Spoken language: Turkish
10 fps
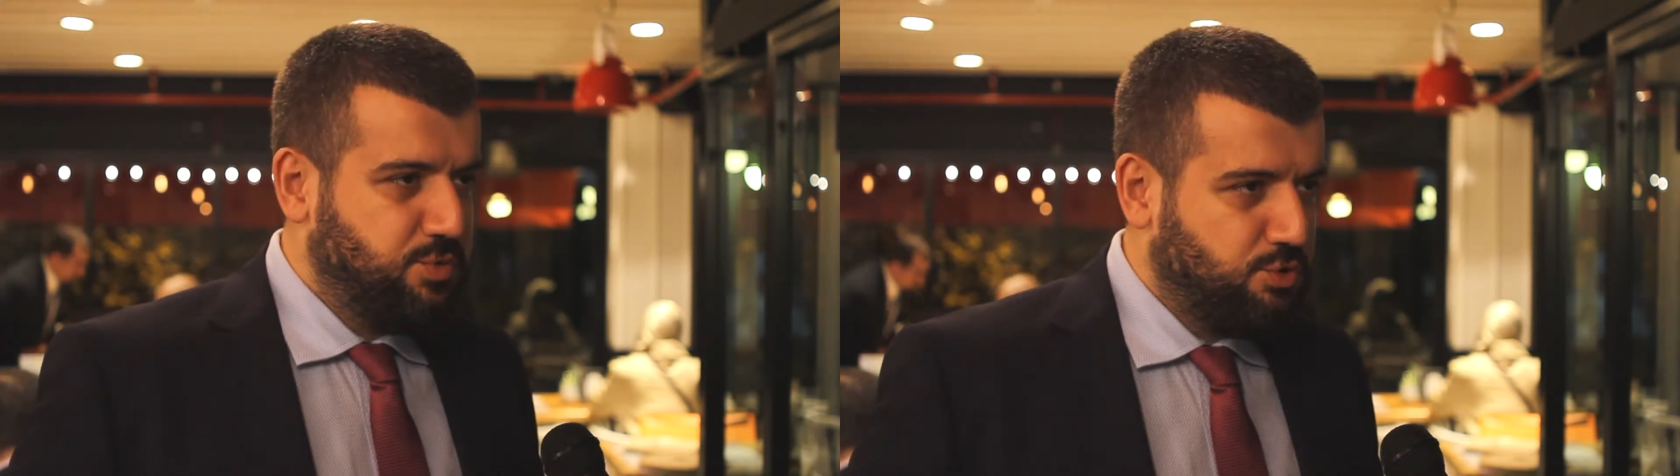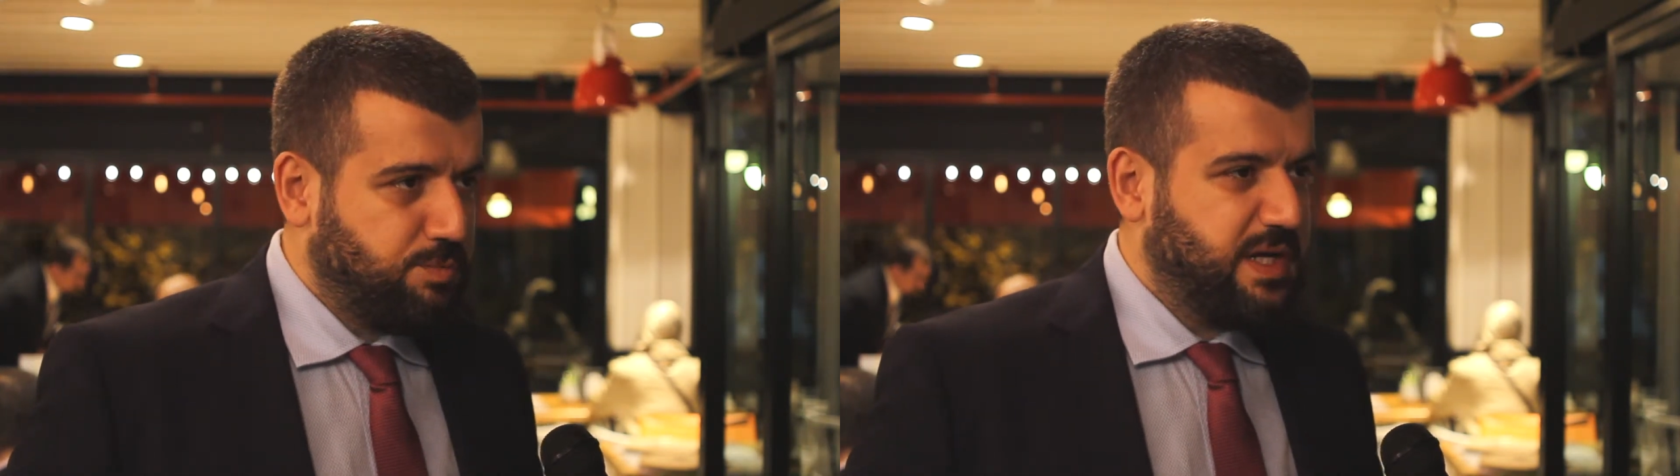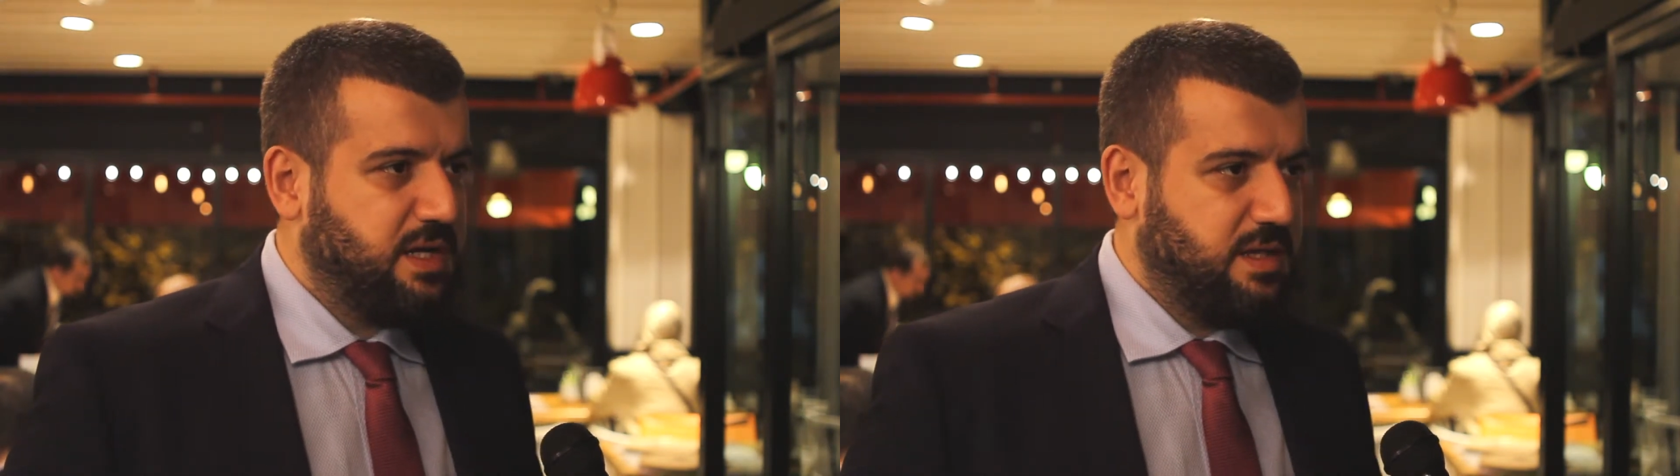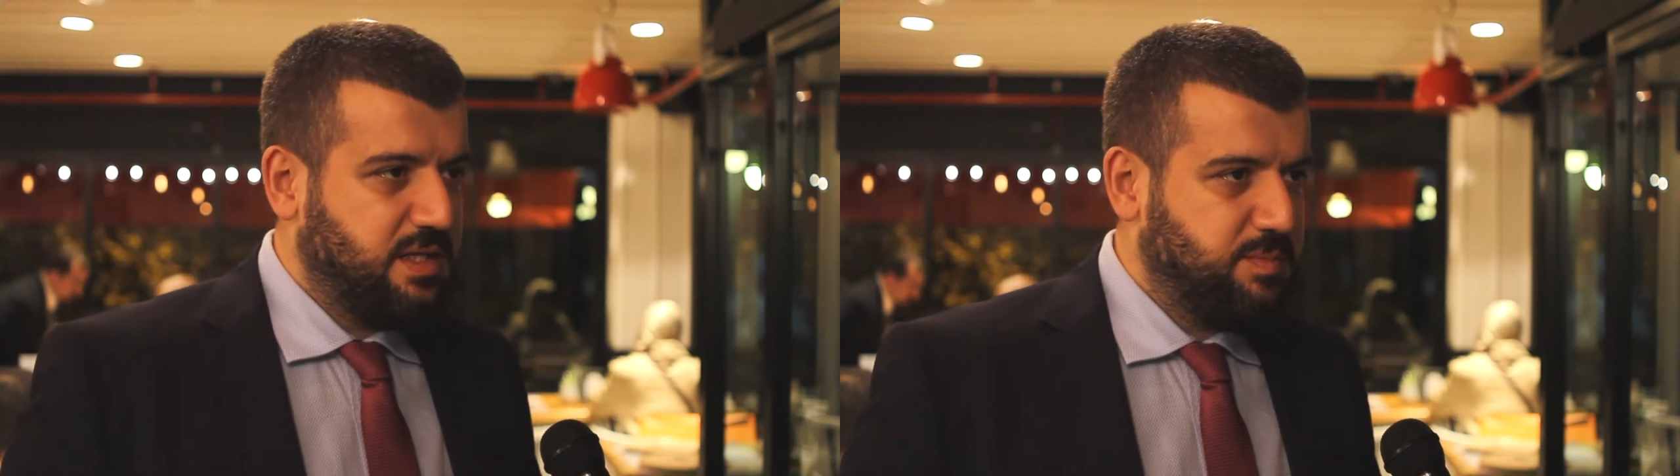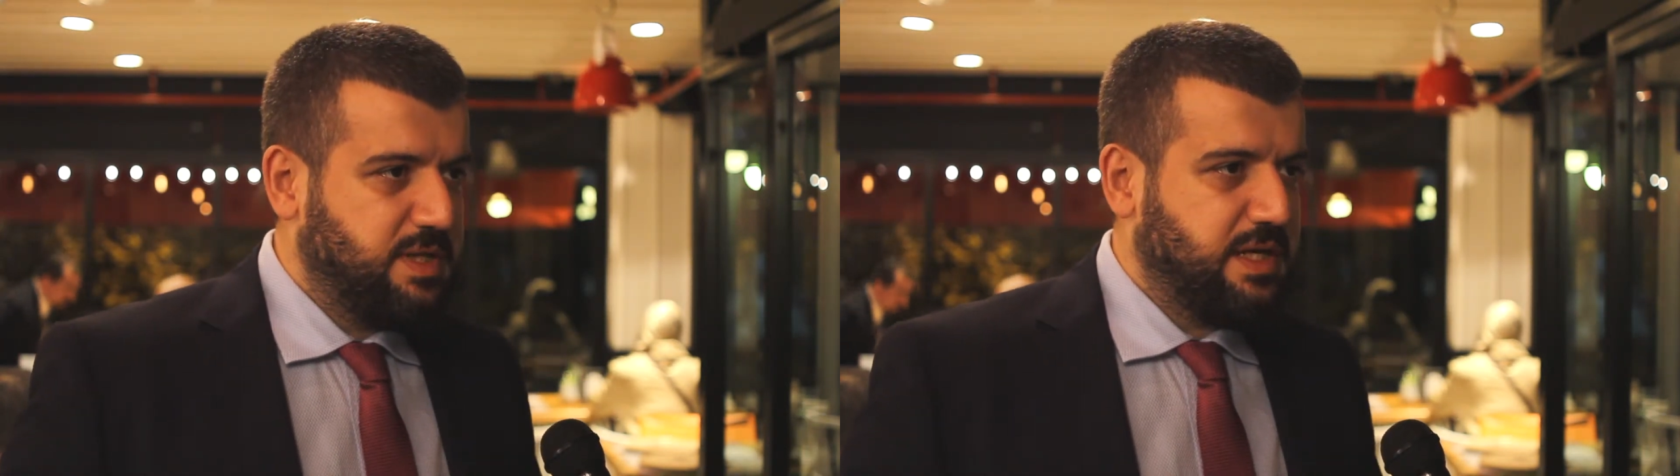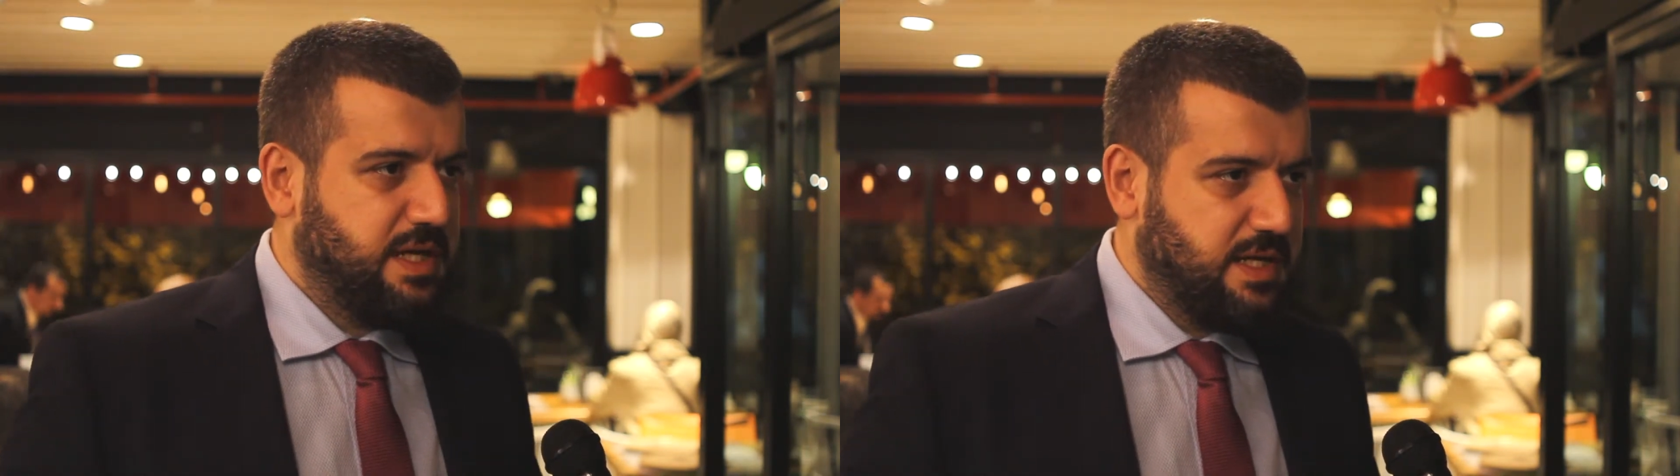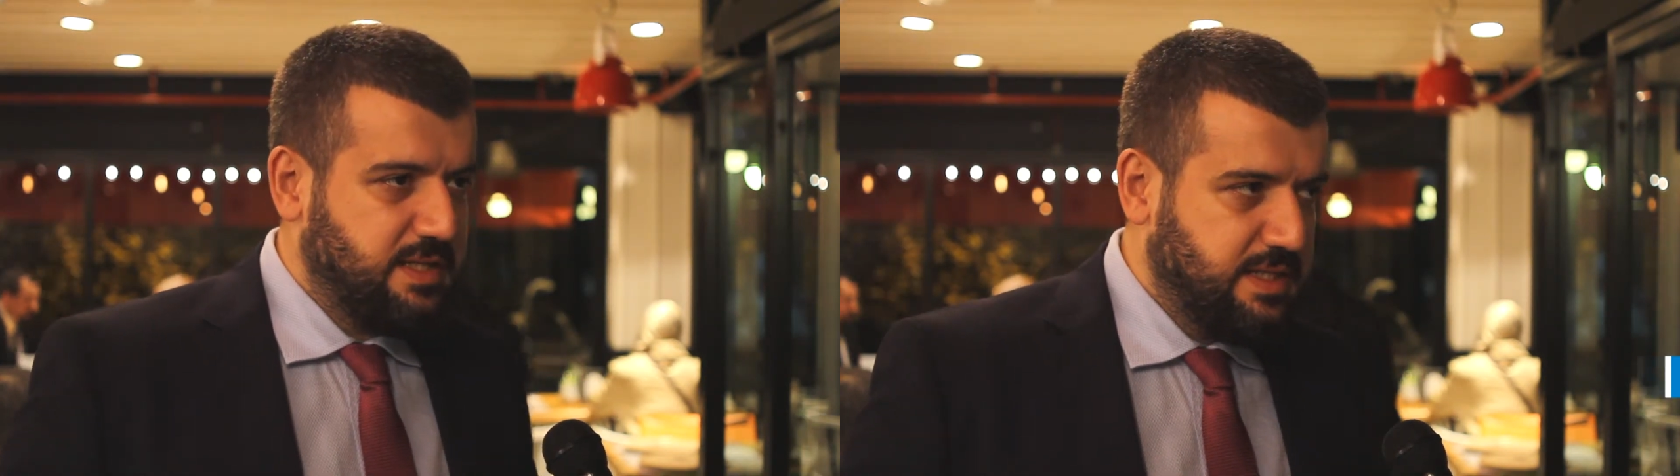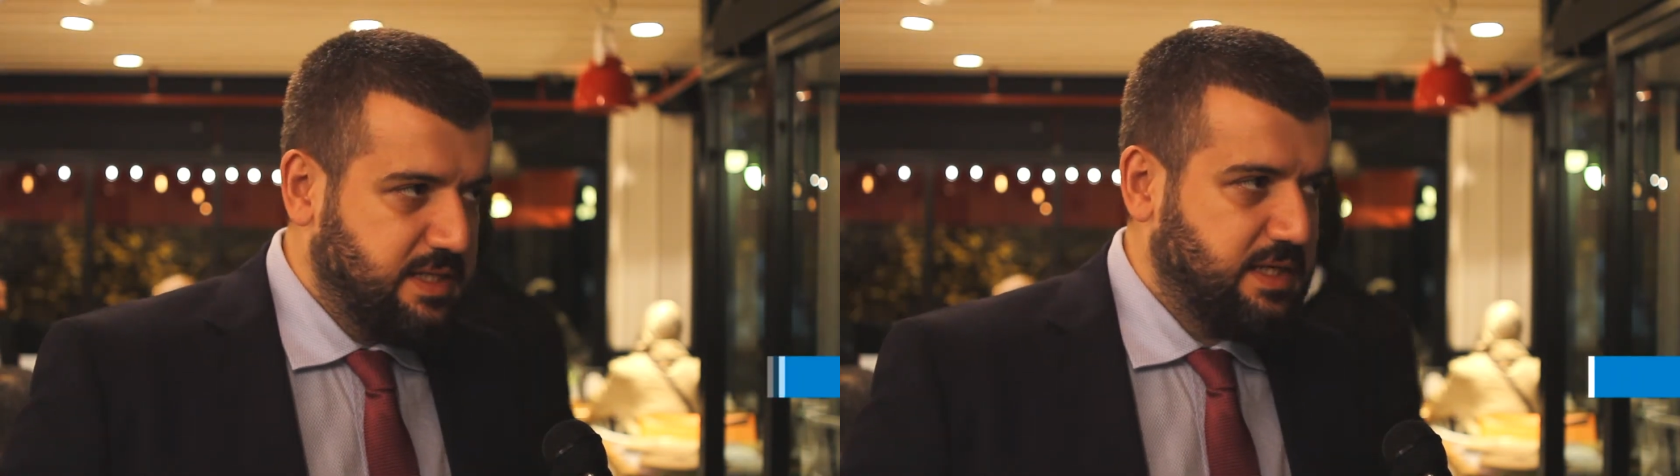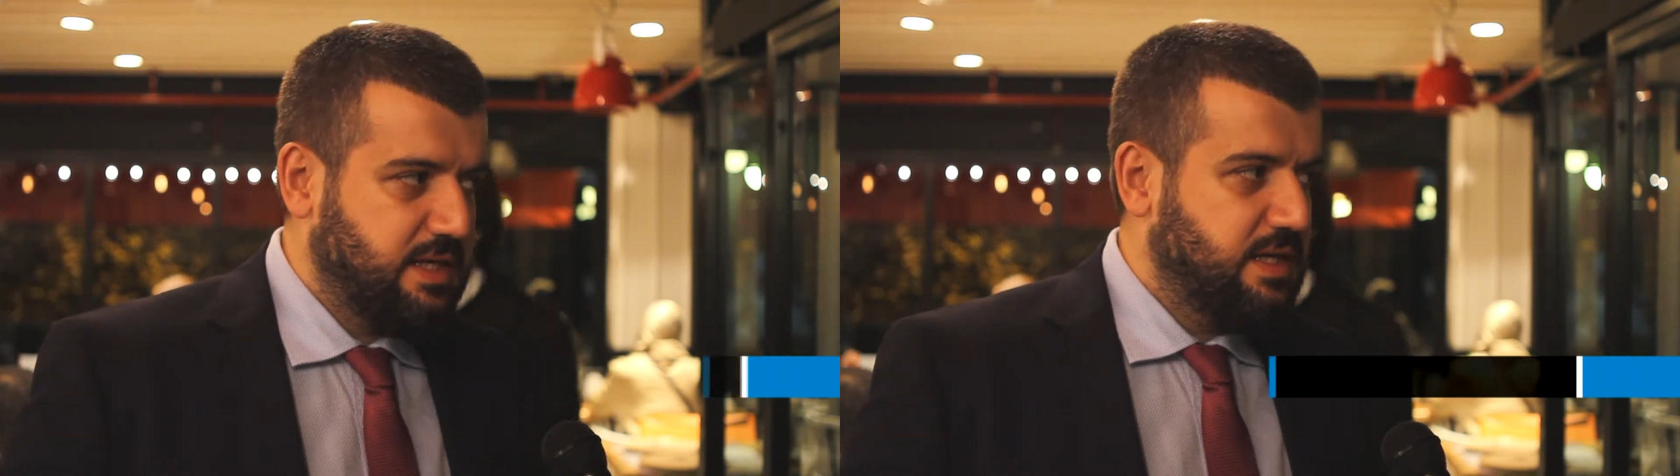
büyütmek anlamına geldiği